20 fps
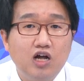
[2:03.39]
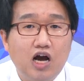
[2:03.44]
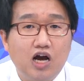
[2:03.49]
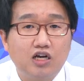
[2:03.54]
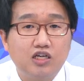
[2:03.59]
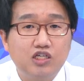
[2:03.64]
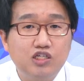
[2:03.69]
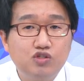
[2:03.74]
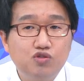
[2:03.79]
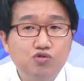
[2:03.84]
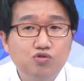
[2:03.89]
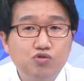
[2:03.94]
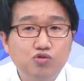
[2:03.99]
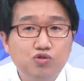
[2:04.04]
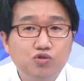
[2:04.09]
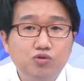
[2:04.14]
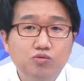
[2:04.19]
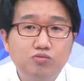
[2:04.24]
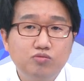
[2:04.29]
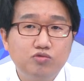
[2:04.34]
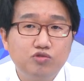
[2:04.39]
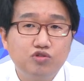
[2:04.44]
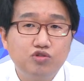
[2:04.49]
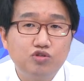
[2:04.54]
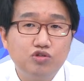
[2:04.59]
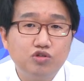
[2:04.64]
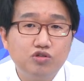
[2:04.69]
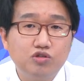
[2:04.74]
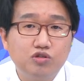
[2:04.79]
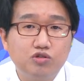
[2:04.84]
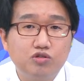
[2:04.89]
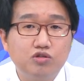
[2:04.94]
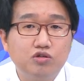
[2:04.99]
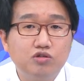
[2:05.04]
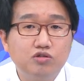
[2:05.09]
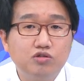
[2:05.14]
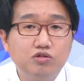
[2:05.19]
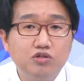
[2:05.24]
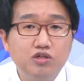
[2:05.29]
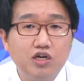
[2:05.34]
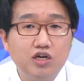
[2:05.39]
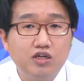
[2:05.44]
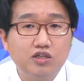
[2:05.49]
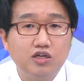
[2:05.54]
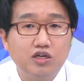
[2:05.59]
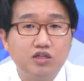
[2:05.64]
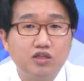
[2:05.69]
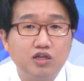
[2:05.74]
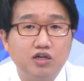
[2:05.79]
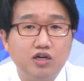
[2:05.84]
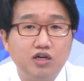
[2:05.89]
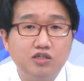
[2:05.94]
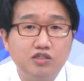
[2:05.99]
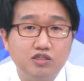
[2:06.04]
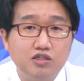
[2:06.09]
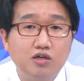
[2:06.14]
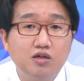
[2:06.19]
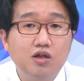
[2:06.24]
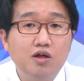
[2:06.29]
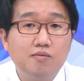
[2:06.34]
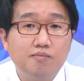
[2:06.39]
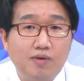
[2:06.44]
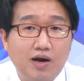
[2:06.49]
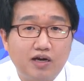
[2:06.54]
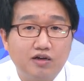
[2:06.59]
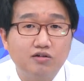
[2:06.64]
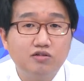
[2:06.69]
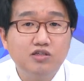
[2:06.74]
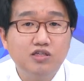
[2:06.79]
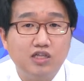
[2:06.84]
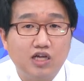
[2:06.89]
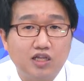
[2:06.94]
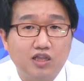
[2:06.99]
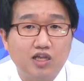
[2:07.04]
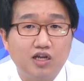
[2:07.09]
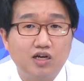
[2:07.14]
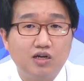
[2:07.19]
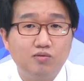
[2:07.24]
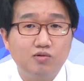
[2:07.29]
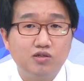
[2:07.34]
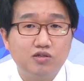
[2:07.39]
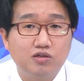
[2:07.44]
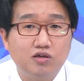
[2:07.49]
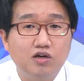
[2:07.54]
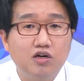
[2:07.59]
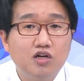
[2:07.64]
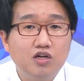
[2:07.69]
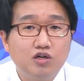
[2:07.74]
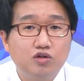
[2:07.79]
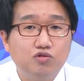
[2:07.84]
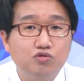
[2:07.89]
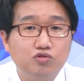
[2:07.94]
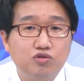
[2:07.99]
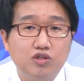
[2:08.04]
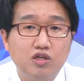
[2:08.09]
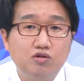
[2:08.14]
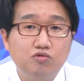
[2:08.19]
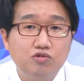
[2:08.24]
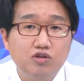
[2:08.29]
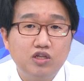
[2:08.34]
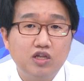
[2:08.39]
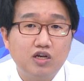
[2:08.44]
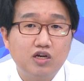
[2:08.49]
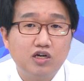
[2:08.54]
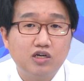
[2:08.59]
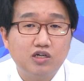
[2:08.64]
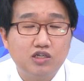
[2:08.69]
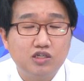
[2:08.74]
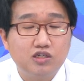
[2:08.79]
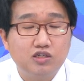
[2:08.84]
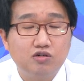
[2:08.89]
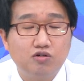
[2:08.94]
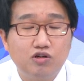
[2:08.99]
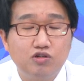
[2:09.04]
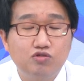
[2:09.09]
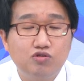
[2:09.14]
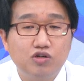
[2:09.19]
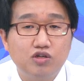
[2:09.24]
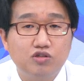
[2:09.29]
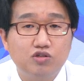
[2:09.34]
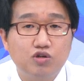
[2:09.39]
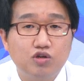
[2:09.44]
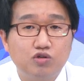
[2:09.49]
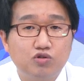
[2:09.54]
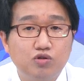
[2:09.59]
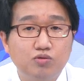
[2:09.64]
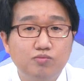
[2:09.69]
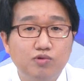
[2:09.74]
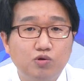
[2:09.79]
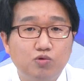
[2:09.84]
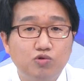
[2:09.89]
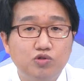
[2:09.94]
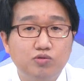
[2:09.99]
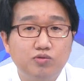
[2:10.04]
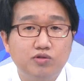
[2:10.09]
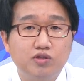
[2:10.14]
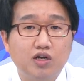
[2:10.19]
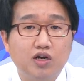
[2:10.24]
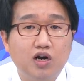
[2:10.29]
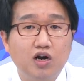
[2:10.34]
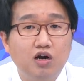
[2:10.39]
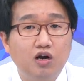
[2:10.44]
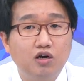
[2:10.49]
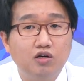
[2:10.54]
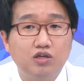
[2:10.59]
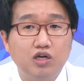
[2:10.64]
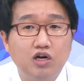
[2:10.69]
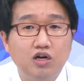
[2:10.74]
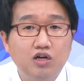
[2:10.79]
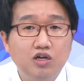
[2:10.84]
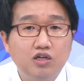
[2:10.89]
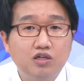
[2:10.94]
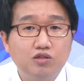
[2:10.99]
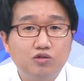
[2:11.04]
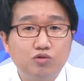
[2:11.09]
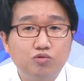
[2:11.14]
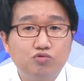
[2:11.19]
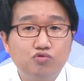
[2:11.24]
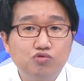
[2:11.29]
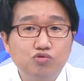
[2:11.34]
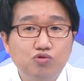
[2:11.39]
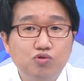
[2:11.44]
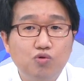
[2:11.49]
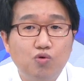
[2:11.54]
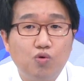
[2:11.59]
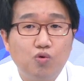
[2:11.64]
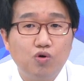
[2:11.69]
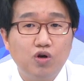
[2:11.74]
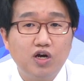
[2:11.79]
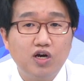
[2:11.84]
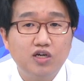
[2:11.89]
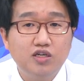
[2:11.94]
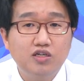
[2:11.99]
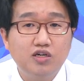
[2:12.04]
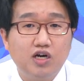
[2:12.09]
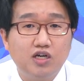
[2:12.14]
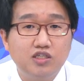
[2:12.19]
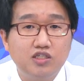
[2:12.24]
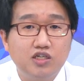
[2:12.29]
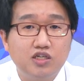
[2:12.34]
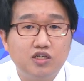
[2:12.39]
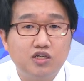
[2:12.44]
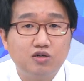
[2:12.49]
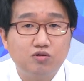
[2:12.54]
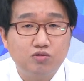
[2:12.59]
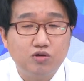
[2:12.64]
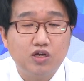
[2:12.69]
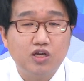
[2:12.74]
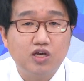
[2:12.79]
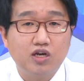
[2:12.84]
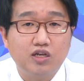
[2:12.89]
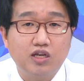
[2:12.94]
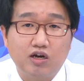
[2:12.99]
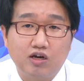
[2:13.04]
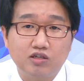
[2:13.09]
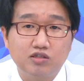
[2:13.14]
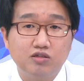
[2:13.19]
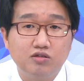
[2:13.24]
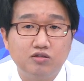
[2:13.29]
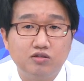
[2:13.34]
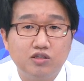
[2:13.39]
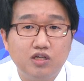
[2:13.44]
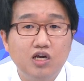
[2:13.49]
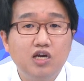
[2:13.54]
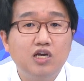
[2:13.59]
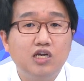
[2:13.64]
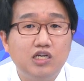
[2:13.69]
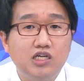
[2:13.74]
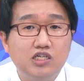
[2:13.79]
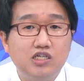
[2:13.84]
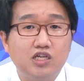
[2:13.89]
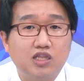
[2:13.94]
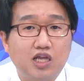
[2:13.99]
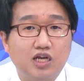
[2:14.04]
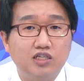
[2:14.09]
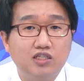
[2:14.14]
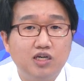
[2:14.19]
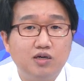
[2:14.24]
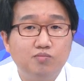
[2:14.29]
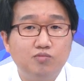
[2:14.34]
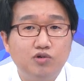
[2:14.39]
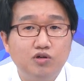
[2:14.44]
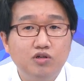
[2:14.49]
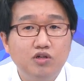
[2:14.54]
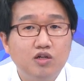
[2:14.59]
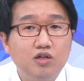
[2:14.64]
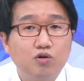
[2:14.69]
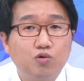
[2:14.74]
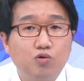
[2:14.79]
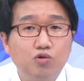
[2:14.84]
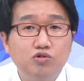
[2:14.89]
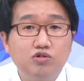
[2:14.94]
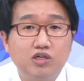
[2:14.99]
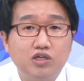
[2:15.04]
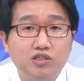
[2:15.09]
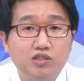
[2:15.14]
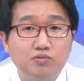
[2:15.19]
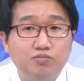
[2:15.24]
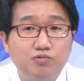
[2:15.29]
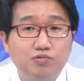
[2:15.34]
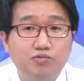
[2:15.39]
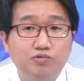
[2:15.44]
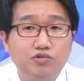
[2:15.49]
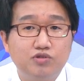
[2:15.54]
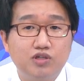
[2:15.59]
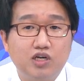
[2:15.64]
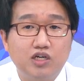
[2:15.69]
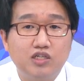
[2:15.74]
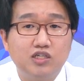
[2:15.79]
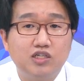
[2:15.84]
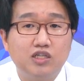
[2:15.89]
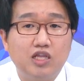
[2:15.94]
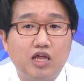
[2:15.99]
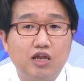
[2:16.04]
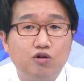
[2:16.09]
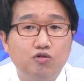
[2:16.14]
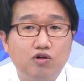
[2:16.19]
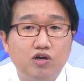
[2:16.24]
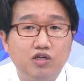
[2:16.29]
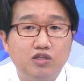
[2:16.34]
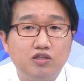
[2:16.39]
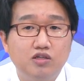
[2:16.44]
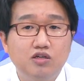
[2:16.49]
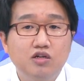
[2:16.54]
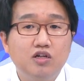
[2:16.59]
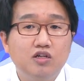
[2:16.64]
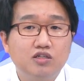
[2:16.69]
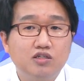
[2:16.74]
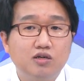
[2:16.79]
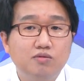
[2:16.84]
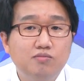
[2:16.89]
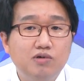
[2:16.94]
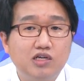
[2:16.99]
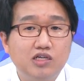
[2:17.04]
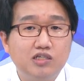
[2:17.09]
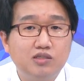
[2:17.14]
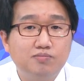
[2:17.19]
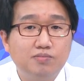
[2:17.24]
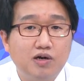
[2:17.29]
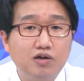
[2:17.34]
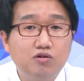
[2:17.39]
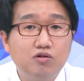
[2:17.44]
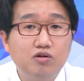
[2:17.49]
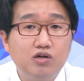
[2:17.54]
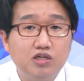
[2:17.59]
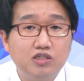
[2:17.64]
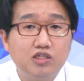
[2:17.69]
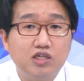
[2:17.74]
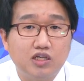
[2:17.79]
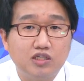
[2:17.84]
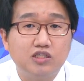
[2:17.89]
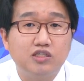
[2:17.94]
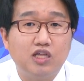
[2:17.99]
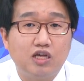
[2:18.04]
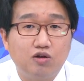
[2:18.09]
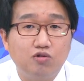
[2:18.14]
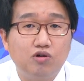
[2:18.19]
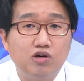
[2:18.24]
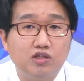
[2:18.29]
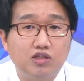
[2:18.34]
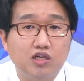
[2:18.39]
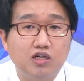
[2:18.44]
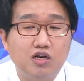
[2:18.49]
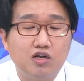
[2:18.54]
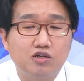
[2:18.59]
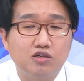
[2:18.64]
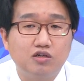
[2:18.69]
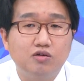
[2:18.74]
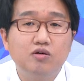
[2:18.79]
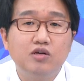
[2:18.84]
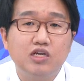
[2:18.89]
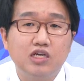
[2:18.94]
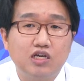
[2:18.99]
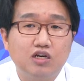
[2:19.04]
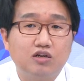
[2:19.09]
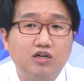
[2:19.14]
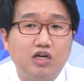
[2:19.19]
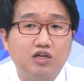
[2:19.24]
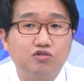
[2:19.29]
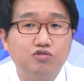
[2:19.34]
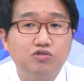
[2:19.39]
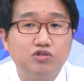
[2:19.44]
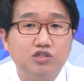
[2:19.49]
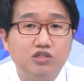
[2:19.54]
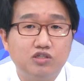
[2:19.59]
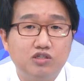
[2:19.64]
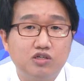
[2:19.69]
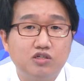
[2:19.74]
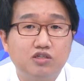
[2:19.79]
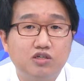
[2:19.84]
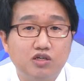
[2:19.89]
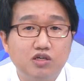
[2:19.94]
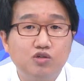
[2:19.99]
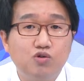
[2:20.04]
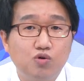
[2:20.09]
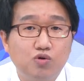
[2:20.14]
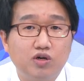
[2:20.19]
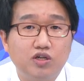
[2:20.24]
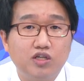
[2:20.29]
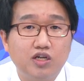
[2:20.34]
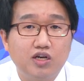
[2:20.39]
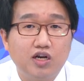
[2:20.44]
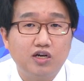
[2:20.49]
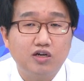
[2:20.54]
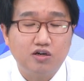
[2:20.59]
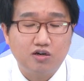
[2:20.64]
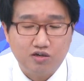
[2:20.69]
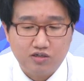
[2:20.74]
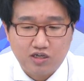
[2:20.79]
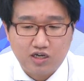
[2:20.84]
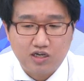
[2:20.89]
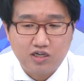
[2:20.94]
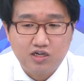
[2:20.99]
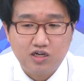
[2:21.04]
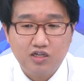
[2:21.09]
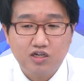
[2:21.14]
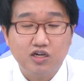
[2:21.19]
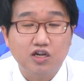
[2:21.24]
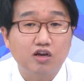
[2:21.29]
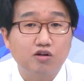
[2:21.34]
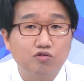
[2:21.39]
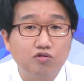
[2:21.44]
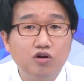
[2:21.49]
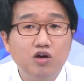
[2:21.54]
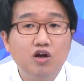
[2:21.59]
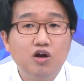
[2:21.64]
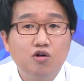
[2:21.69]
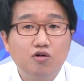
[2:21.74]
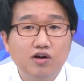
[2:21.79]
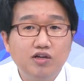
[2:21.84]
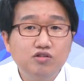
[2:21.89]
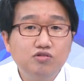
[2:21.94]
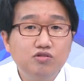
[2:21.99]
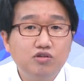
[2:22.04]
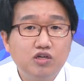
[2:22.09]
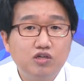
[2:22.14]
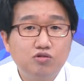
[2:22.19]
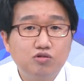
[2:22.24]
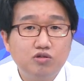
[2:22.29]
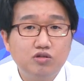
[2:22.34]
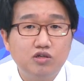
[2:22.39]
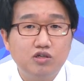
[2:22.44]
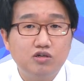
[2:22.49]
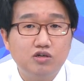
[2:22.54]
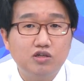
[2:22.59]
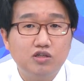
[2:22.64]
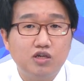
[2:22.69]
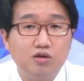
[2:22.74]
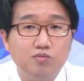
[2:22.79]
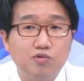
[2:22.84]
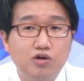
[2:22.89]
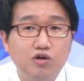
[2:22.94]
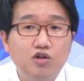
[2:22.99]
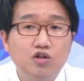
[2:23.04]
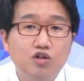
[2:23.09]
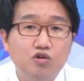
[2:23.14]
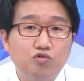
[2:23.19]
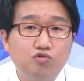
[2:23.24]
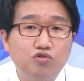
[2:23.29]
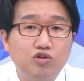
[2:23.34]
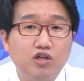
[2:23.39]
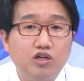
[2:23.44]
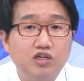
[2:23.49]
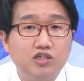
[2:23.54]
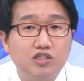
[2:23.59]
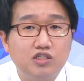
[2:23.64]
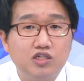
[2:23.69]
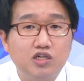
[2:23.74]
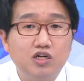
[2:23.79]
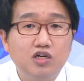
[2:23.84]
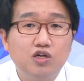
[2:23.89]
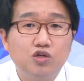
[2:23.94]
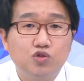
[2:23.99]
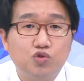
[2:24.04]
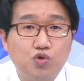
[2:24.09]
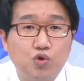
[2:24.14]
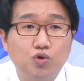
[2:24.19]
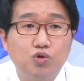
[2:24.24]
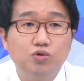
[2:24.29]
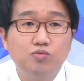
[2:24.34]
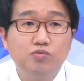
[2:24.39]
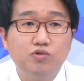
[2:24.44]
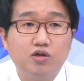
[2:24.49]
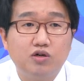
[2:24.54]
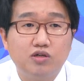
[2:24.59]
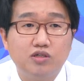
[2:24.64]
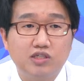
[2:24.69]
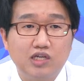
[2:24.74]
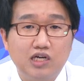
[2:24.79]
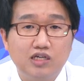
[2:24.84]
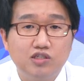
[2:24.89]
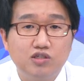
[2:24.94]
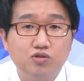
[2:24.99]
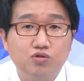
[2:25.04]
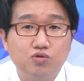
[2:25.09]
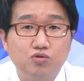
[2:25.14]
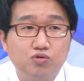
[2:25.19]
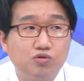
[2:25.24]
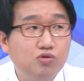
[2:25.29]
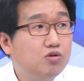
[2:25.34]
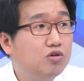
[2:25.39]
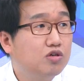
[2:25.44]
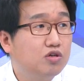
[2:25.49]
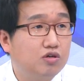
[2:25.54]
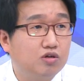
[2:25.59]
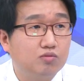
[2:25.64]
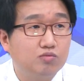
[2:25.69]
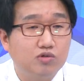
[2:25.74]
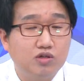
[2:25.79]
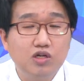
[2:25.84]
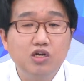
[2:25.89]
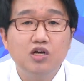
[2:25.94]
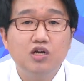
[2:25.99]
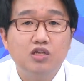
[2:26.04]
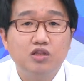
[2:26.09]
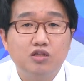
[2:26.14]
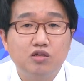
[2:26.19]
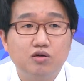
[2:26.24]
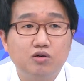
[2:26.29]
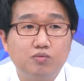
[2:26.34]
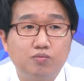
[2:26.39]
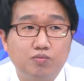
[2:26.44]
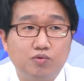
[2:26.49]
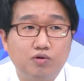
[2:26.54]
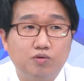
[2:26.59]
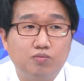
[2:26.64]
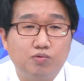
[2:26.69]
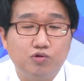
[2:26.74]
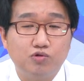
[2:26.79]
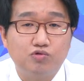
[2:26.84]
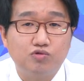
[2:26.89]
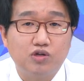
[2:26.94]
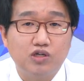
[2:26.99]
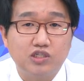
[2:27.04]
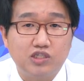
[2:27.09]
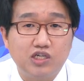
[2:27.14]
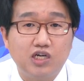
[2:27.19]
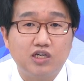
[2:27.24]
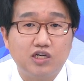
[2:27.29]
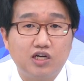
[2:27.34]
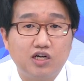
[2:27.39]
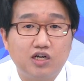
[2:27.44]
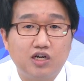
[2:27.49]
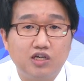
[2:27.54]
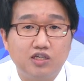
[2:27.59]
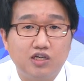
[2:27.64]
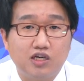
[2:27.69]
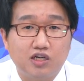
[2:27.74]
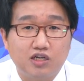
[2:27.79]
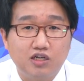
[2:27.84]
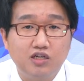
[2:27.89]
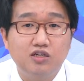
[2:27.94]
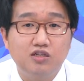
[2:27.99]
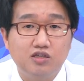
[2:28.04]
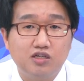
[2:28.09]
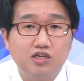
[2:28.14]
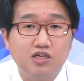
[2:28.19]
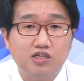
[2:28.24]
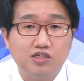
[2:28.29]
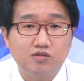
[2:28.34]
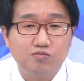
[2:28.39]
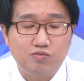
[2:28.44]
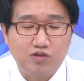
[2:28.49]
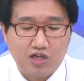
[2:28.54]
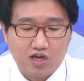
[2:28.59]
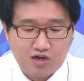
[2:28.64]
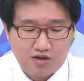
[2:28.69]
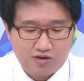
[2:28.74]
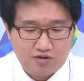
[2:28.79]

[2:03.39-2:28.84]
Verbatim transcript: 아, 긴축을 좀 늦춰서 서서히 해야 되겠다라는 이런 발언이 나타나면서 그때 우리나라 그 환율 같은 경우 1,150원대가 어, 야 뚫고 올라가는 거 아니냐라고 얘기가 나왔었는데 이제 다시 한번 골드락스 부분까지 내려와 있는 1128원까지 다시 내려와 있다는 점 이건 아주 네. 긍정적인 효과다라는 거 얘기를 해드리겠고요. 환율이 계속해서 이렇게 되면 우리나라 시장 조금 더 상승 쪽으로 여러분들이 틀어볼 수가 있지 않을까라는 얘기를 드리겠습니다.